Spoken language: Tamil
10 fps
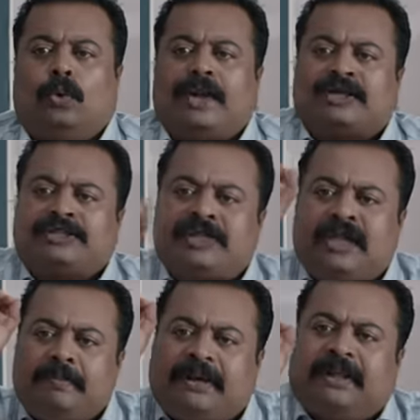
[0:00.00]
சுத்தமா
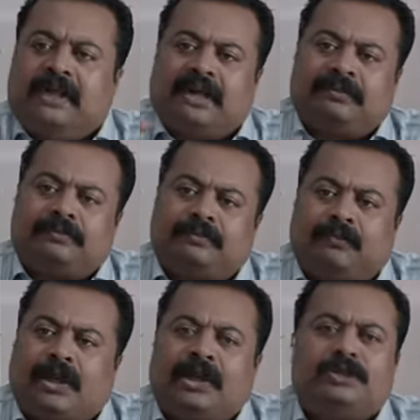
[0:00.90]
ஒண்ணுமே படிக்க மாட்டா
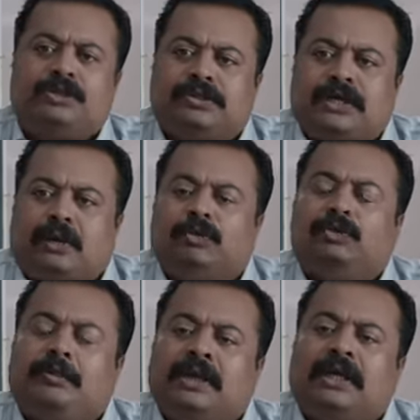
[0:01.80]
ஏதாவது கேட்டா
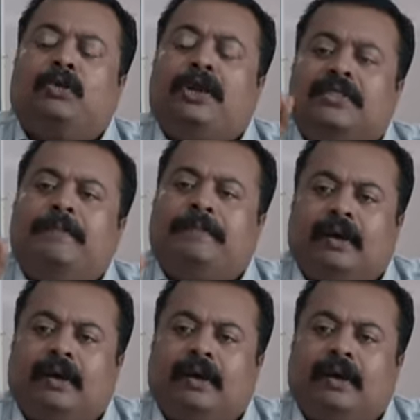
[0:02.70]
அப்படியே பேசாம